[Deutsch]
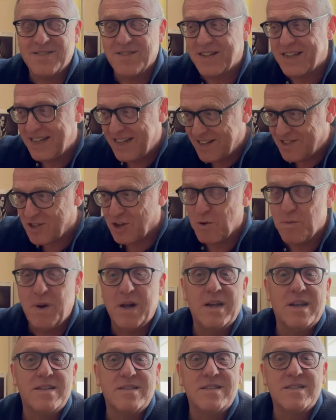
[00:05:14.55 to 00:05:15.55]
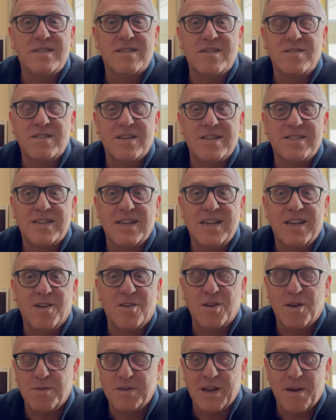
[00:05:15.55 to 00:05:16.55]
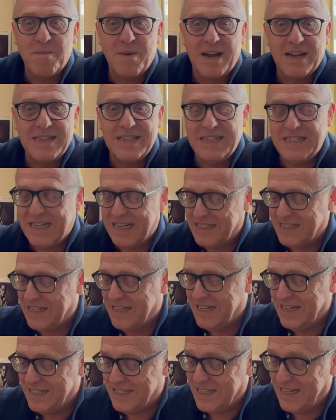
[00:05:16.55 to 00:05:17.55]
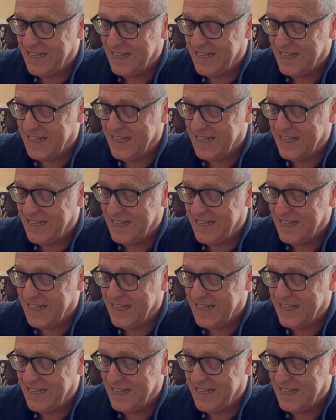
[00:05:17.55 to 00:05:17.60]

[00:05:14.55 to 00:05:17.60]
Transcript: okay, schau mal, da sitzt dann tatsächlich auch noch der Martin. Das ist alles